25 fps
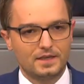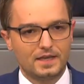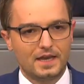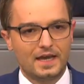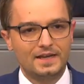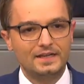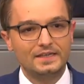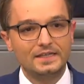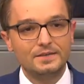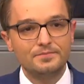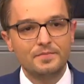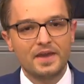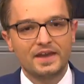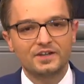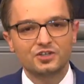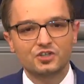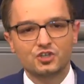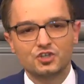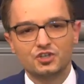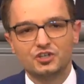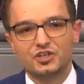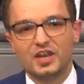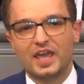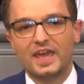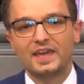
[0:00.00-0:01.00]
an die
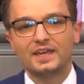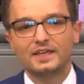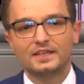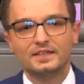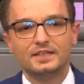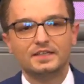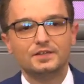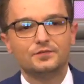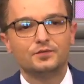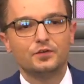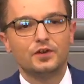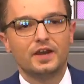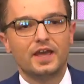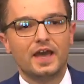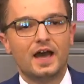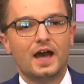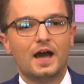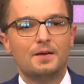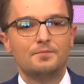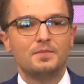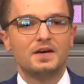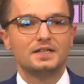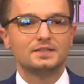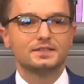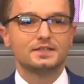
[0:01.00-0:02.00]
Menschen denken, die von der
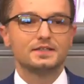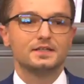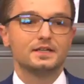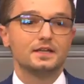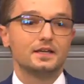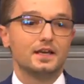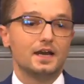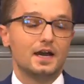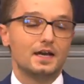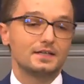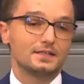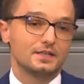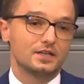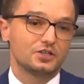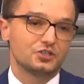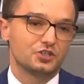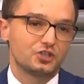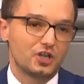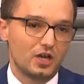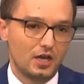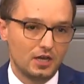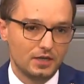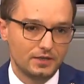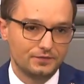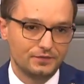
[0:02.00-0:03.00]
Hamas in den
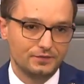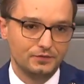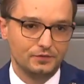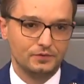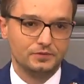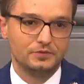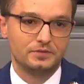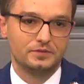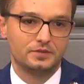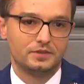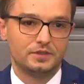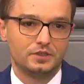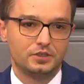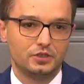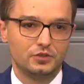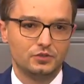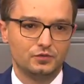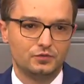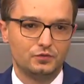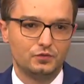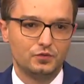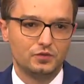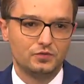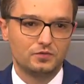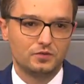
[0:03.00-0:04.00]
Gazastreifen
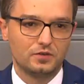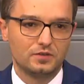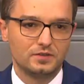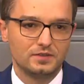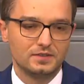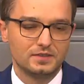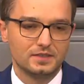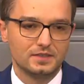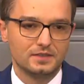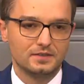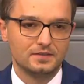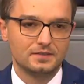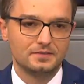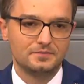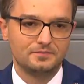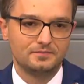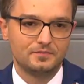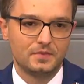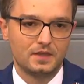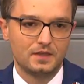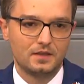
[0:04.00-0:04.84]
entführt worden sind.